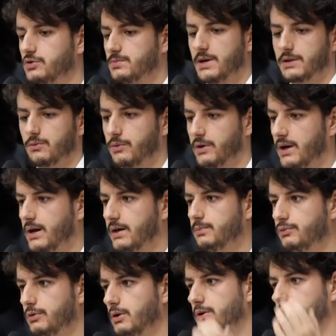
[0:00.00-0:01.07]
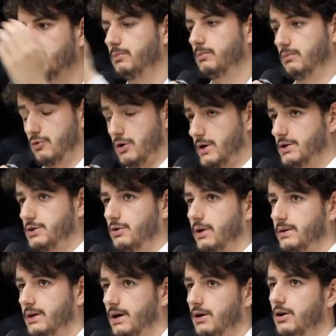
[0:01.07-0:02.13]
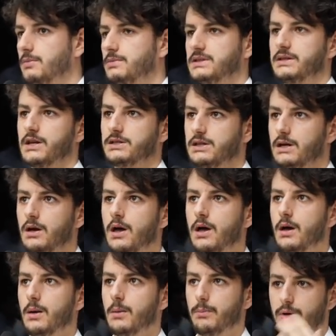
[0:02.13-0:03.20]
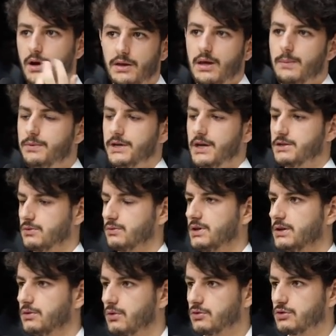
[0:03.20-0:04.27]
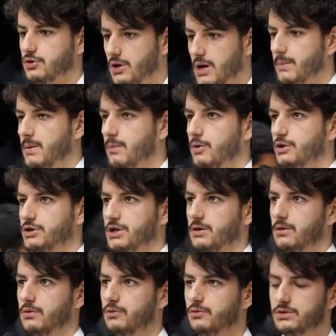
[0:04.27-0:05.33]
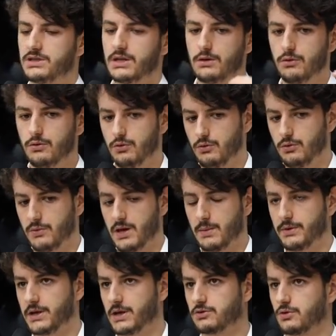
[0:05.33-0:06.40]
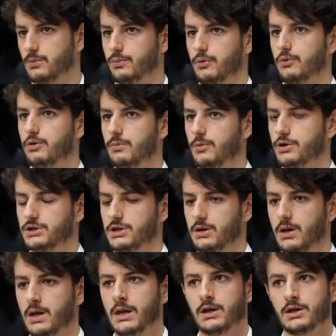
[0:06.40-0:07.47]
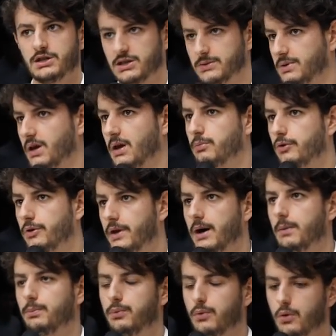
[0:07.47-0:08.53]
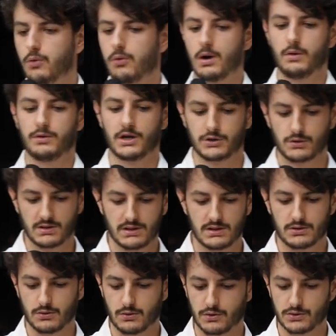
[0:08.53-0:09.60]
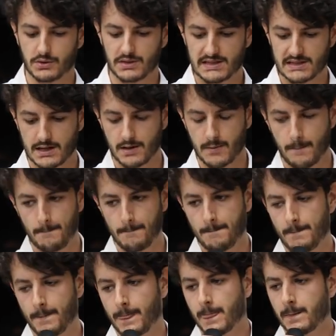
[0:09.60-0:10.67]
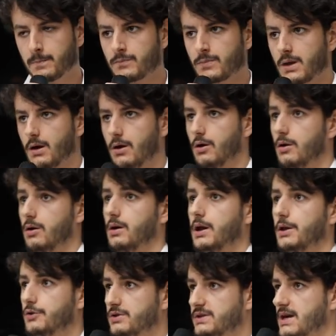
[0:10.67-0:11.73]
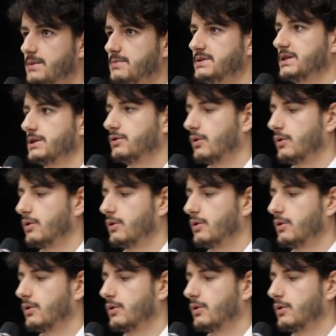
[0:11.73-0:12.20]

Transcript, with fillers: son smart contract, puis le déployer sur Ethereum, c'est-à-dire plein d'applications qui tournent sur la même blockchain. Nous, c'est une application pour une blockchain. J'expliquerai plus tard pourquoi on a choisi ce, design. Euh, la deuxième, c'est